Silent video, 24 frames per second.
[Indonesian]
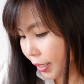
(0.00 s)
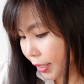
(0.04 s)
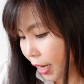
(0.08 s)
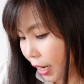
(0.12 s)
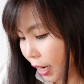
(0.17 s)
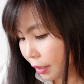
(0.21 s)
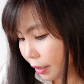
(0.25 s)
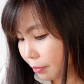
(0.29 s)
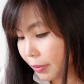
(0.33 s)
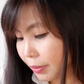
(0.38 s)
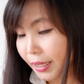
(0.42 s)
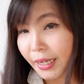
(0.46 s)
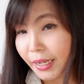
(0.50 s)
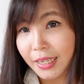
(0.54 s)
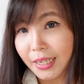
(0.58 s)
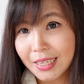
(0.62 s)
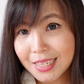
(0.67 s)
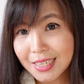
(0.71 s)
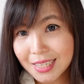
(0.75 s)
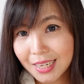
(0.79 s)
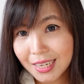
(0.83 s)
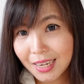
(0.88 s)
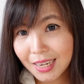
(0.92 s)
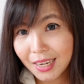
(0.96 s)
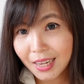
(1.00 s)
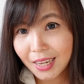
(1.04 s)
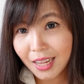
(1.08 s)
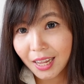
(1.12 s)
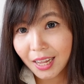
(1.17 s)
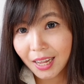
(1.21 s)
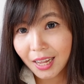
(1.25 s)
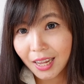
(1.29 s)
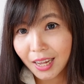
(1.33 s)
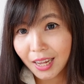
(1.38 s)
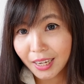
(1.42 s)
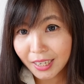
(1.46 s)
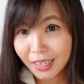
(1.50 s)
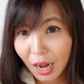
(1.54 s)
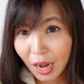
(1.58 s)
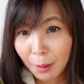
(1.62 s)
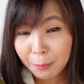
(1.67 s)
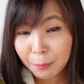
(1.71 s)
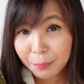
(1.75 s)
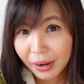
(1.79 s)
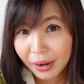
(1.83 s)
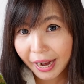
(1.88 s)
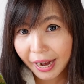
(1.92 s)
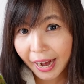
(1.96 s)
dan berisi uh, eh,
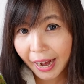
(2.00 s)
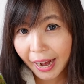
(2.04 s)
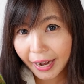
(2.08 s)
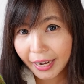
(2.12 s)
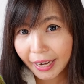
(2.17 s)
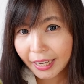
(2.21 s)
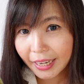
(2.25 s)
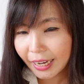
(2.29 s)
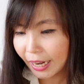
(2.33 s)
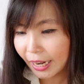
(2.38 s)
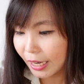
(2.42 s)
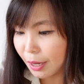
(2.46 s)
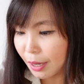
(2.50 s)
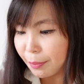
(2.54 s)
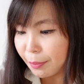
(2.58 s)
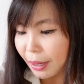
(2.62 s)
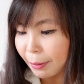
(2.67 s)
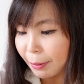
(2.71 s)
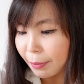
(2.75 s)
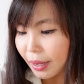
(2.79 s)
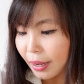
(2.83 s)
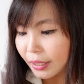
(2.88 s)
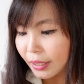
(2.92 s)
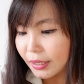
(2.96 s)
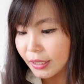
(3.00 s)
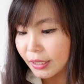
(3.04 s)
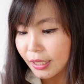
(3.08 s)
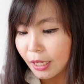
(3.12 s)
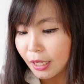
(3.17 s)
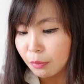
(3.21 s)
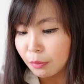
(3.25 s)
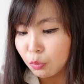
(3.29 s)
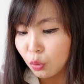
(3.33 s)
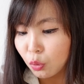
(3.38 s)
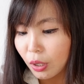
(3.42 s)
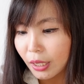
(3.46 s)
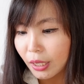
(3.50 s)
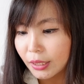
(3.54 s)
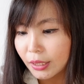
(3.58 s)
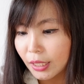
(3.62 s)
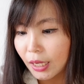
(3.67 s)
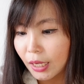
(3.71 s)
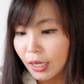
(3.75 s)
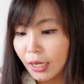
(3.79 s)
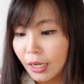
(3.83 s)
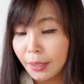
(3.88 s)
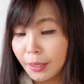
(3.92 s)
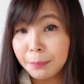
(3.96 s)
6 pack karena memang dia buat
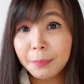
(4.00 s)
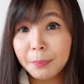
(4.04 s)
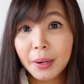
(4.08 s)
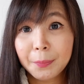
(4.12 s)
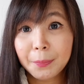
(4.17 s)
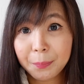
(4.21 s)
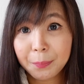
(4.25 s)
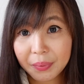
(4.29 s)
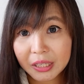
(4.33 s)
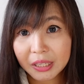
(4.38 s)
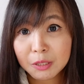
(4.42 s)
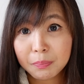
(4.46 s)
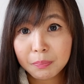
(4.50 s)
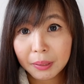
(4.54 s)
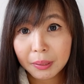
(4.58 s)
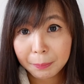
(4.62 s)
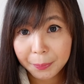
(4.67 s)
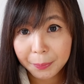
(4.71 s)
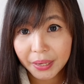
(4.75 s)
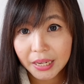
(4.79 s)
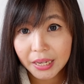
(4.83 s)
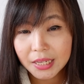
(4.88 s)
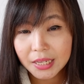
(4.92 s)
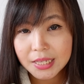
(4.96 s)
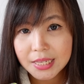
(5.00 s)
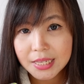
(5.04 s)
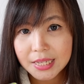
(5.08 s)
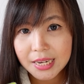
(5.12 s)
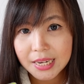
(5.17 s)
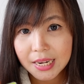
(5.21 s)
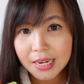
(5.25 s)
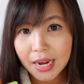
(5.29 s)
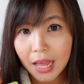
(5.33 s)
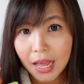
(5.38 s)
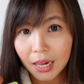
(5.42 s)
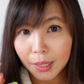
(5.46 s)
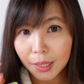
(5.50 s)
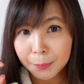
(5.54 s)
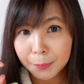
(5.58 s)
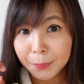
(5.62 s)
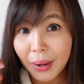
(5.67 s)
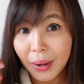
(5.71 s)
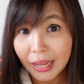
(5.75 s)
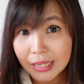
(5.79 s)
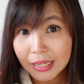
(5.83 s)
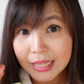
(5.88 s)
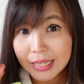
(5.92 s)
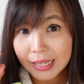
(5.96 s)
uh, per piece per piece di dalam
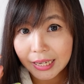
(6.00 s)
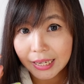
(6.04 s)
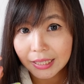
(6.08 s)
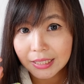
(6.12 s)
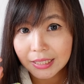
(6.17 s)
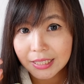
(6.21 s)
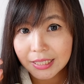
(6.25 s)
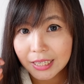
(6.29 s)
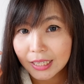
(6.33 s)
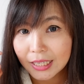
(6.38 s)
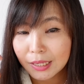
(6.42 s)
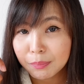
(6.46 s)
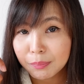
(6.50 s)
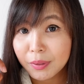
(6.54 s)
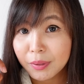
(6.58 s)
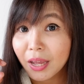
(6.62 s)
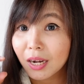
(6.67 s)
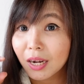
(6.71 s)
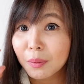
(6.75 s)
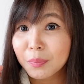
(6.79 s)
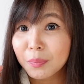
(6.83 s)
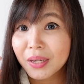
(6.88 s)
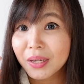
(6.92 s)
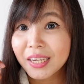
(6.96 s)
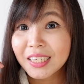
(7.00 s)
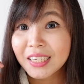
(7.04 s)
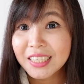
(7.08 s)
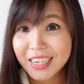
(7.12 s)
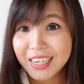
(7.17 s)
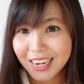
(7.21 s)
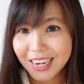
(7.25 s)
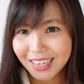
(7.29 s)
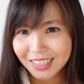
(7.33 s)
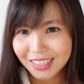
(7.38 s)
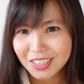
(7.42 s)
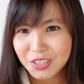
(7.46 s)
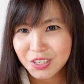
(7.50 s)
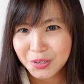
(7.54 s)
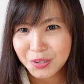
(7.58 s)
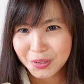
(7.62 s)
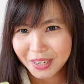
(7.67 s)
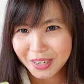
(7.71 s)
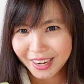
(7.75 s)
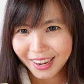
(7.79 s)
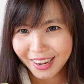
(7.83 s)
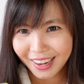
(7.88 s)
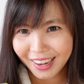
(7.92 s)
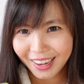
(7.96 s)
plastik jadi biar lebih higienis
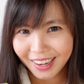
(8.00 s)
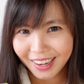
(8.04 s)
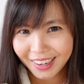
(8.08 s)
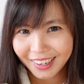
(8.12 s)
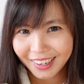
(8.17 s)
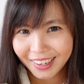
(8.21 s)
juga